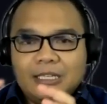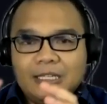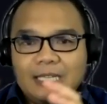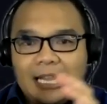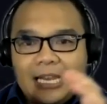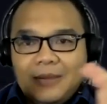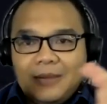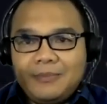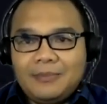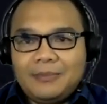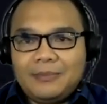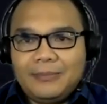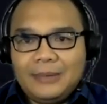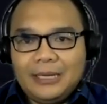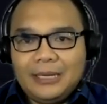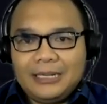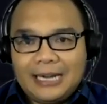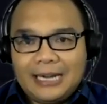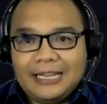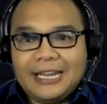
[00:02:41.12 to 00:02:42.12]
dalam
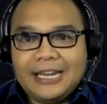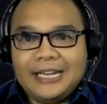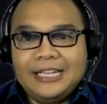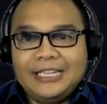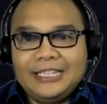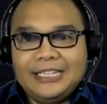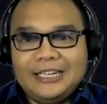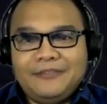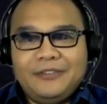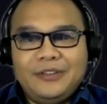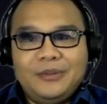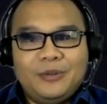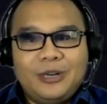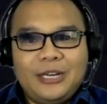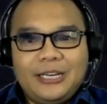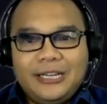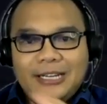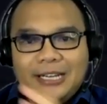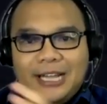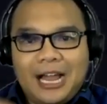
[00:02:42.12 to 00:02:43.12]
rangkaian interview
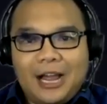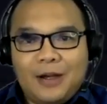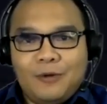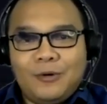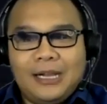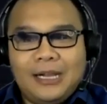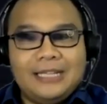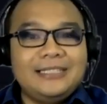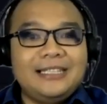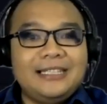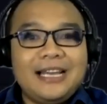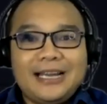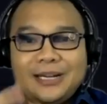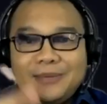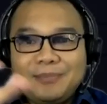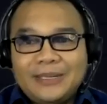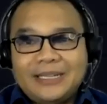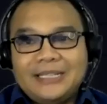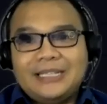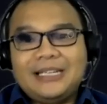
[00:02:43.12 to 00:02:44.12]
mulai dari awal
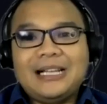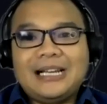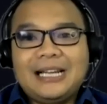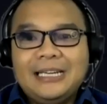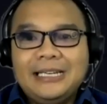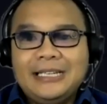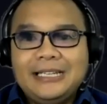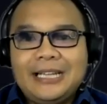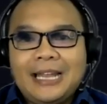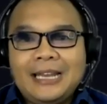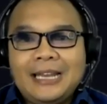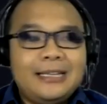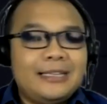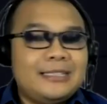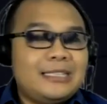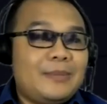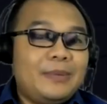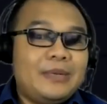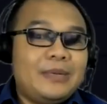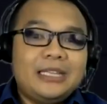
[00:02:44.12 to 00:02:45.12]
silahkan perkenalkan diri anda
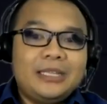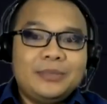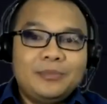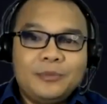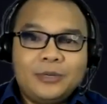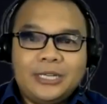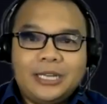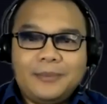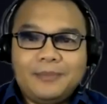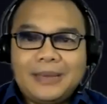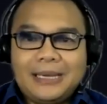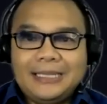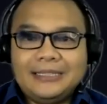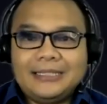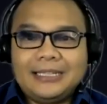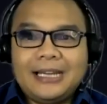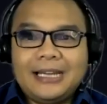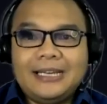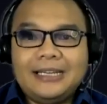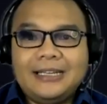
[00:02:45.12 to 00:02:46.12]
sampai nanti mungkin yang paling
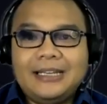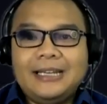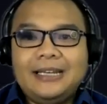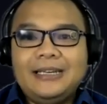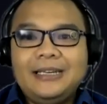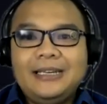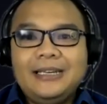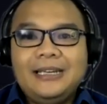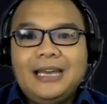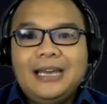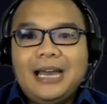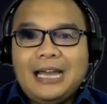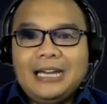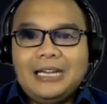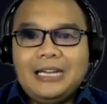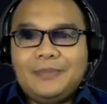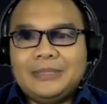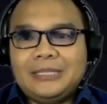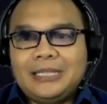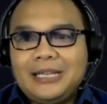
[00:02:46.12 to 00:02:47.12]
terakhir ya
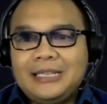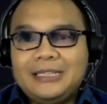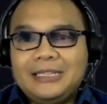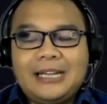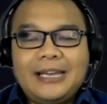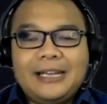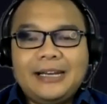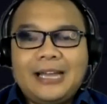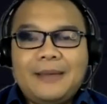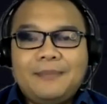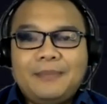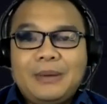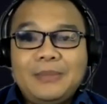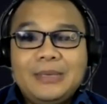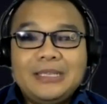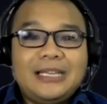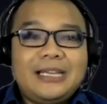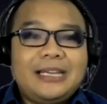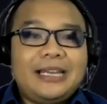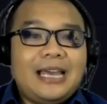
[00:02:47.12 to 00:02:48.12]
ada pertanyaan terakhir apa
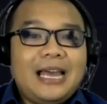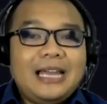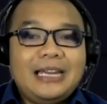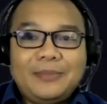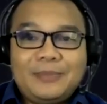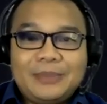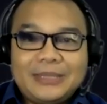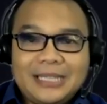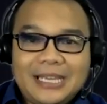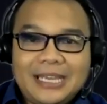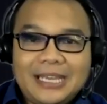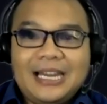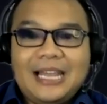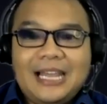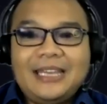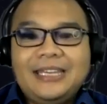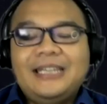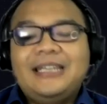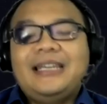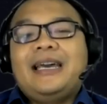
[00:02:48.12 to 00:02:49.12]
biasanya kayak ada pertanyaan
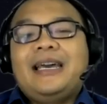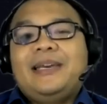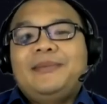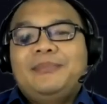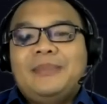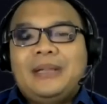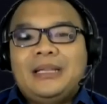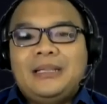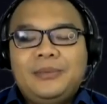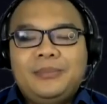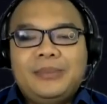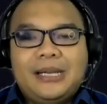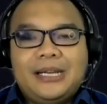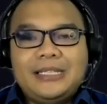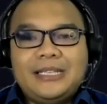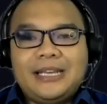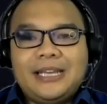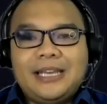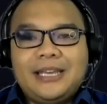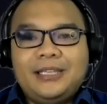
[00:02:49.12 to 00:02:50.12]
lagi nggak
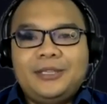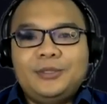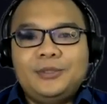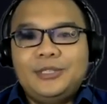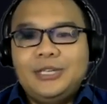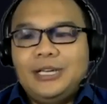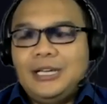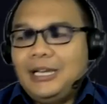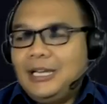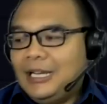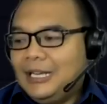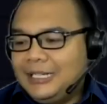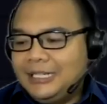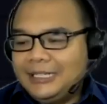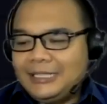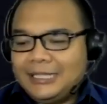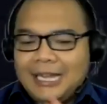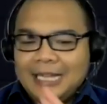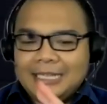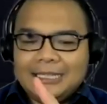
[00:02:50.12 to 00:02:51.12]
ibaratnya kayak gitu
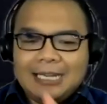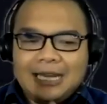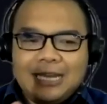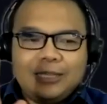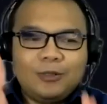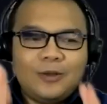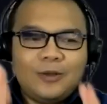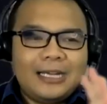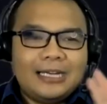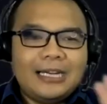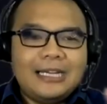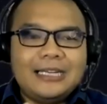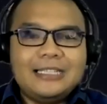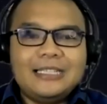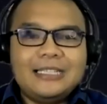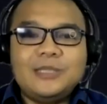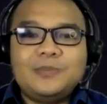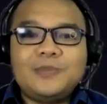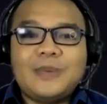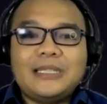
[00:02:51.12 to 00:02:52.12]
di tengah-tengah itu akan ada
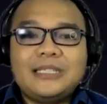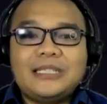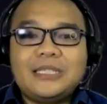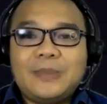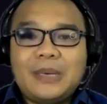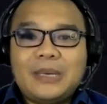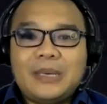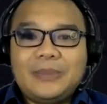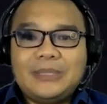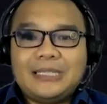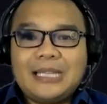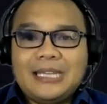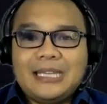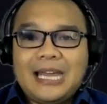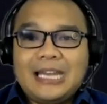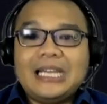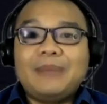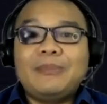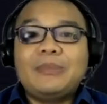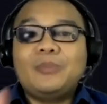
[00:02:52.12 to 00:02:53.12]
sisipan-sisipan
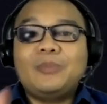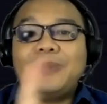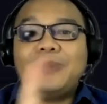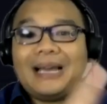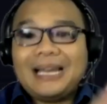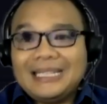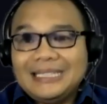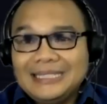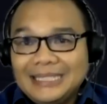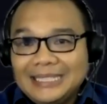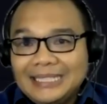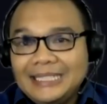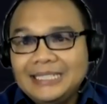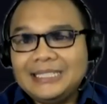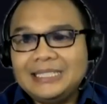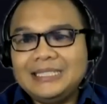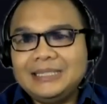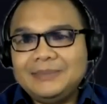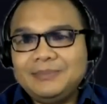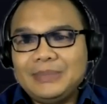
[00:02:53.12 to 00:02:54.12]
pertanyaan yang merupakan
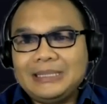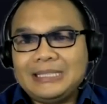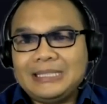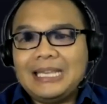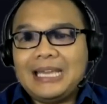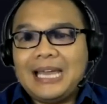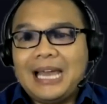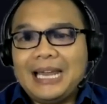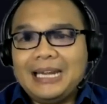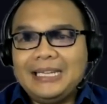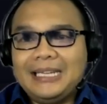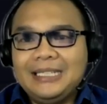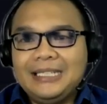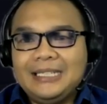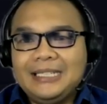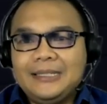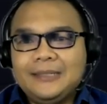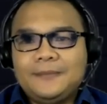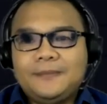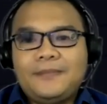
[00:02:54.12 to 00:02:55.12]
jenis pertanyaan
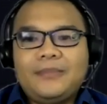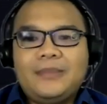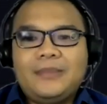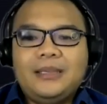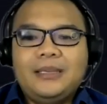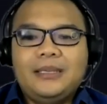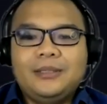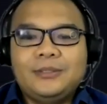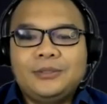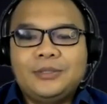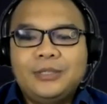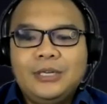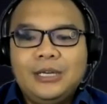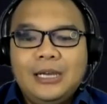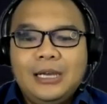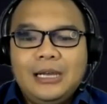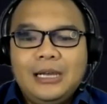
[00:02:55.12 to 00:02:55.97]
ini gitu